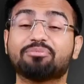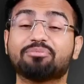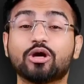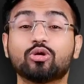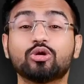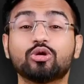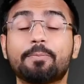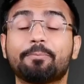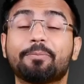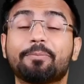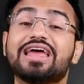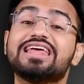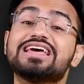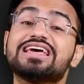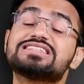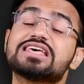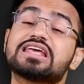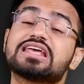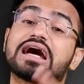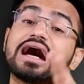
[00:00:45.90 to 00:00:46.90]
अब देखो ना
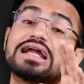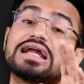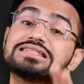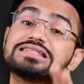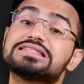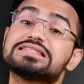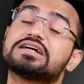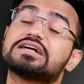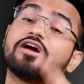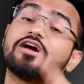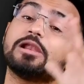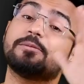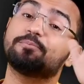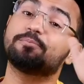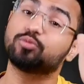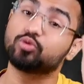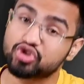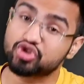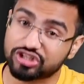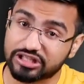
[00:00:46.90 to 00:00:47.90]
पहले सरकार से सवाल
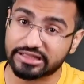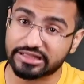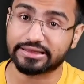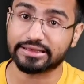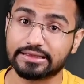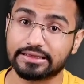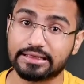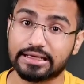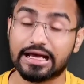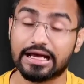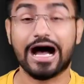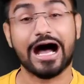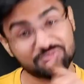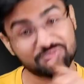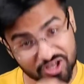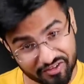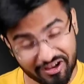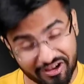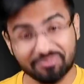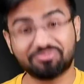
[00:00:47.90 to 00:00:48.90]
पूछते थे
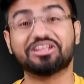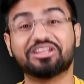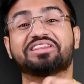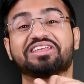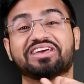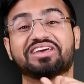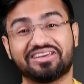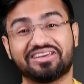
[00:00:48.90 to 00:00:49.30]
अब जवाब देते